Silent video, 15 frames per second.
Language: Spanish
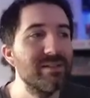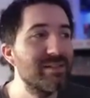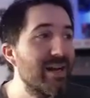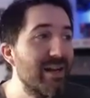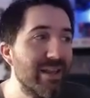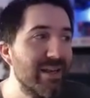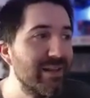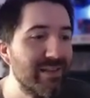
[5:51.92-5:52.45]

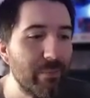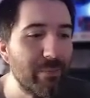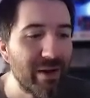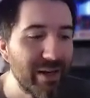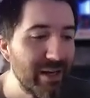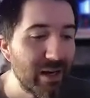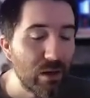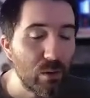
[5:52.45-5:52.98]
ser de esta
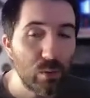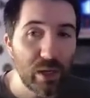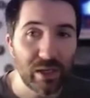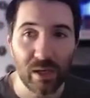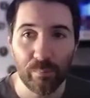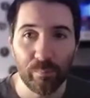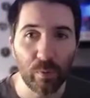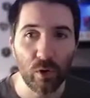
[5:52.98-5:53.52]
manera. Un
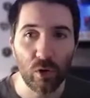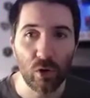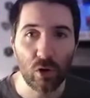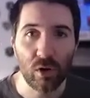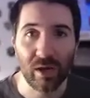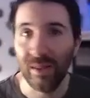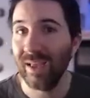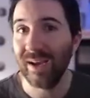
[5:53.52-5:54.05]

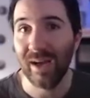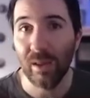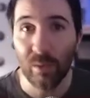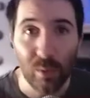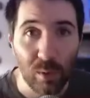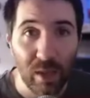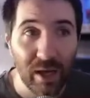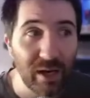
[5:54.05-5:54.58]
equipo que deja
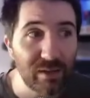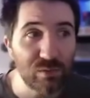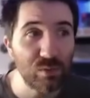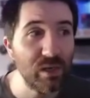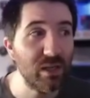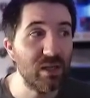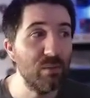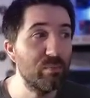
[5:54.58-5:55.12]
dudas,
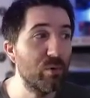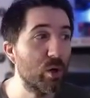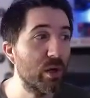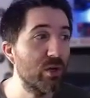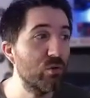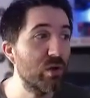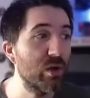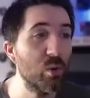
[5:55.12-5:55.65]
un equipo
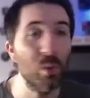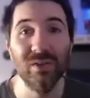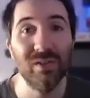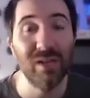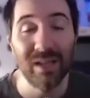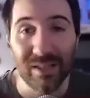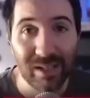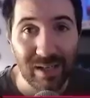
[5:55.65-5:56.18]
que no
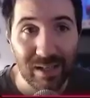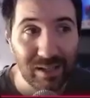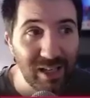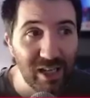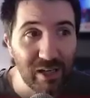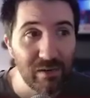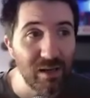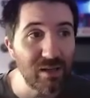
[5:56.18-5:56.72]
encuentra
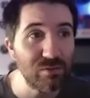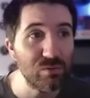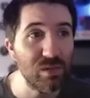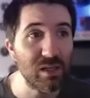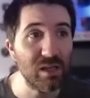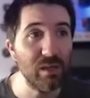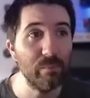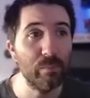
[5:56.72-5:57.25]
alternativas,
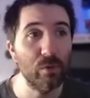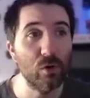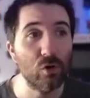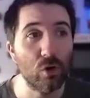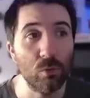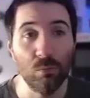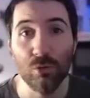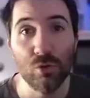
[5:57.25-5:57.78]
un
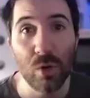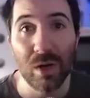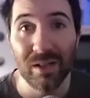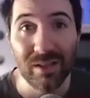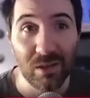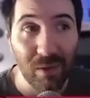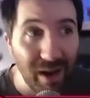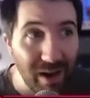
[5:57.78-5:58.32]
equipo con mucho
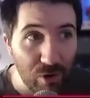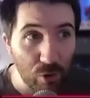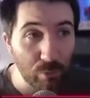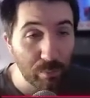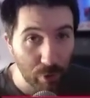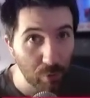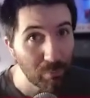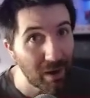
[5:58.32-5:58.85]

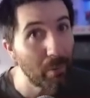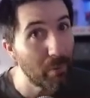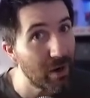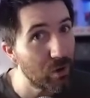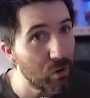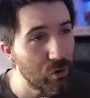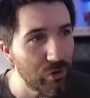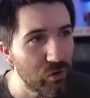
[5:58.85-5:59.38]
altibajo, pero más
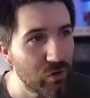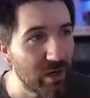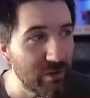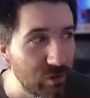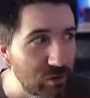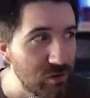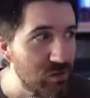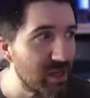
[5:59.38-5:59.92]
bajo que otra
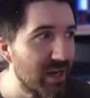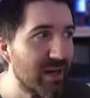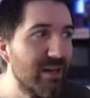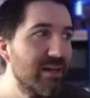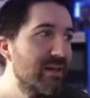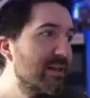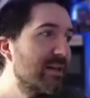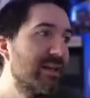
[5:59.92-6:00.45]

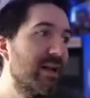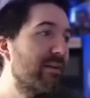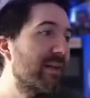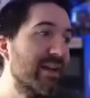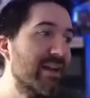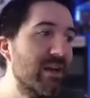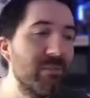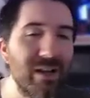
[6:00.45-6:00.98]
cosa. La
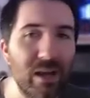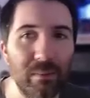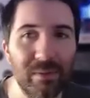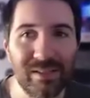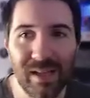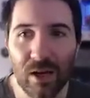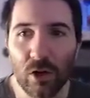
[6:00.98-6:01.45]
verdad es que Miami